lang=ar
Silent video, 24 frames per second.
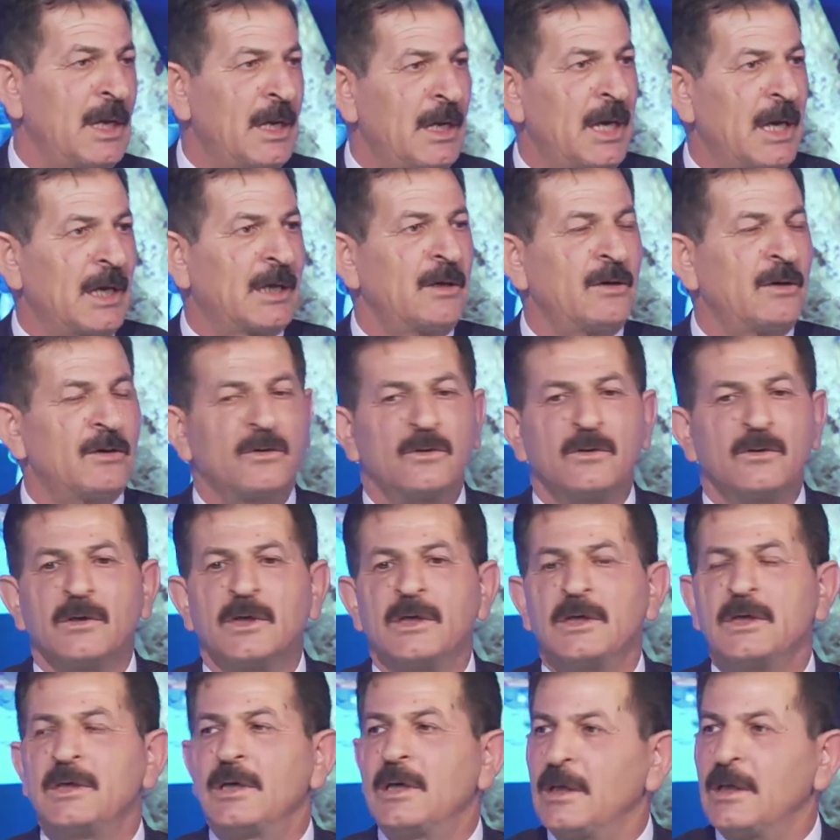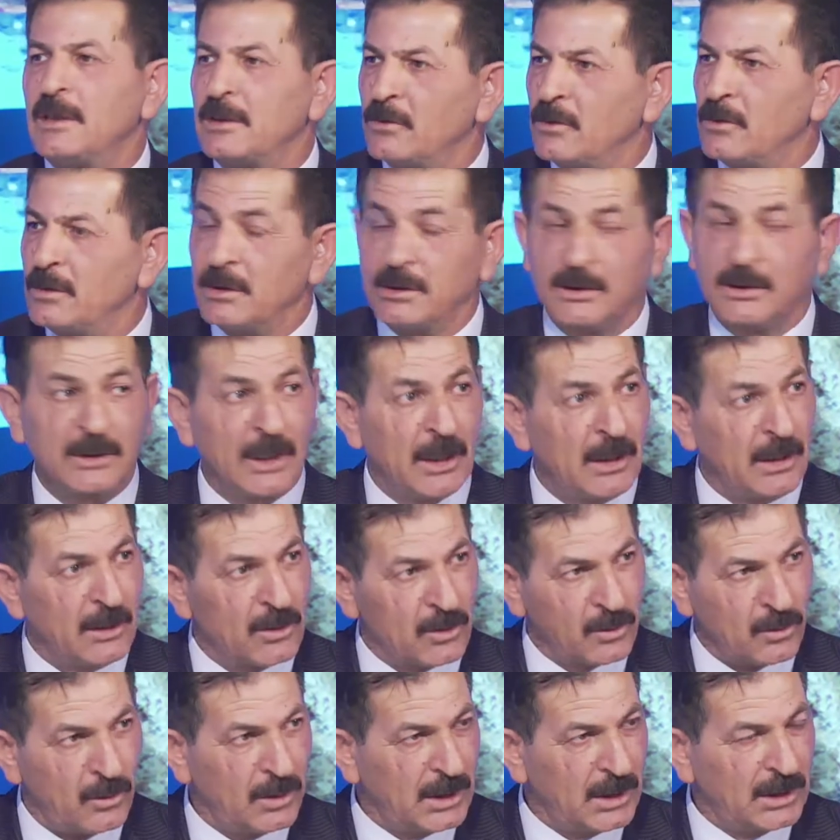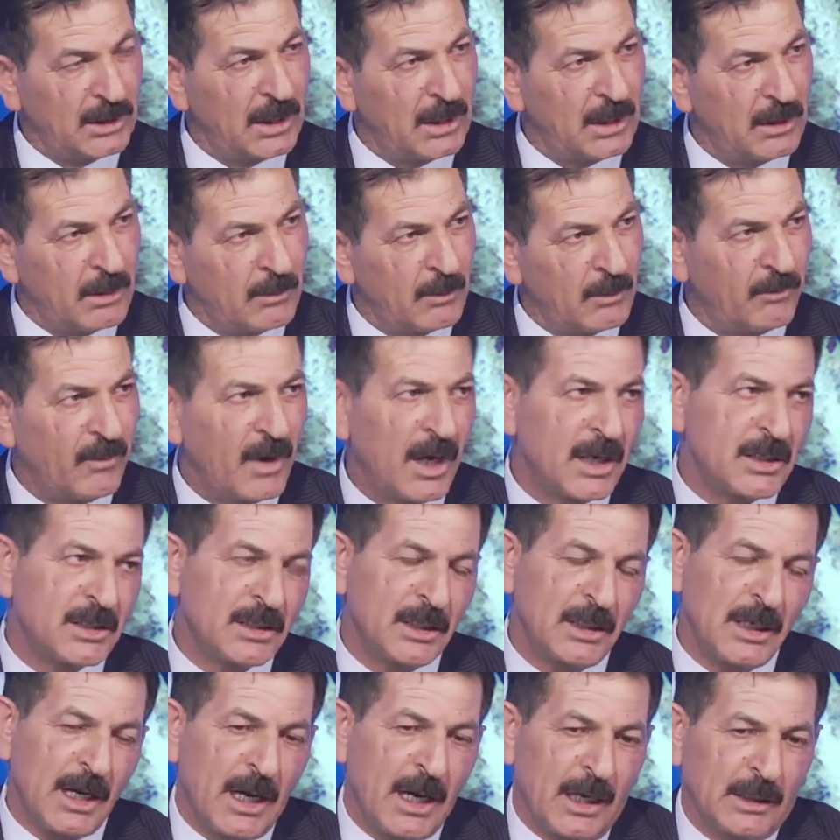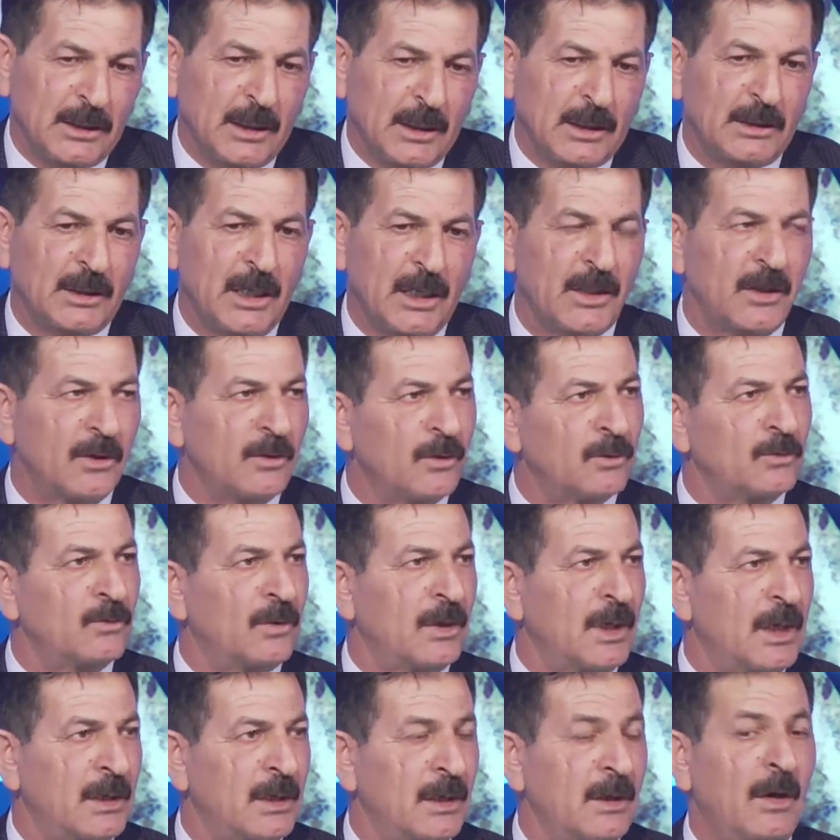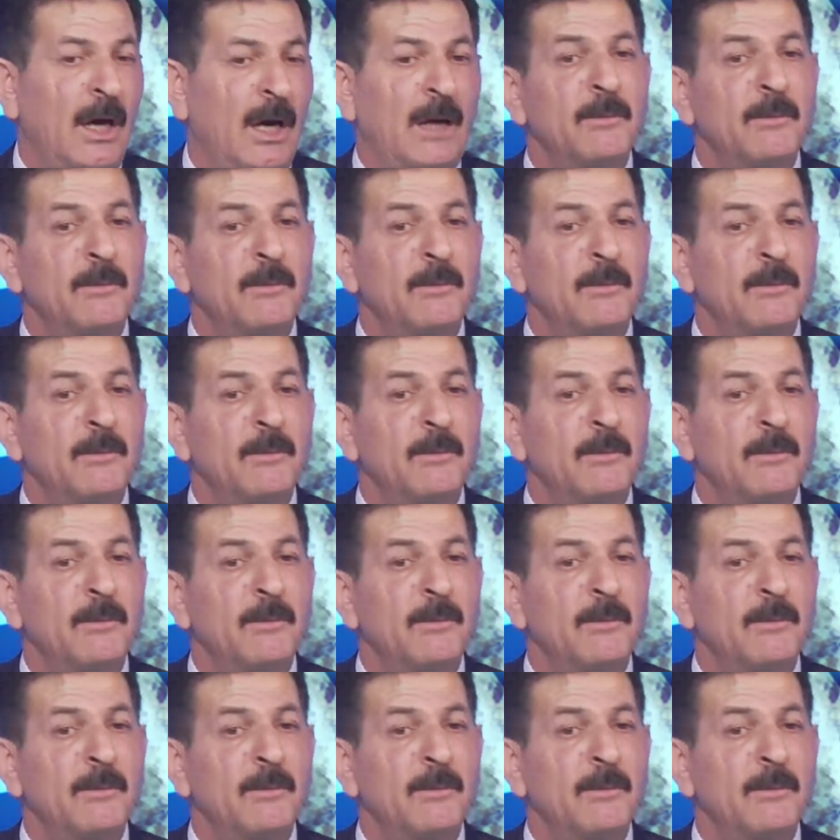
لكنه انه النزول المفاجئ لا اعتقد هذا خطوه غير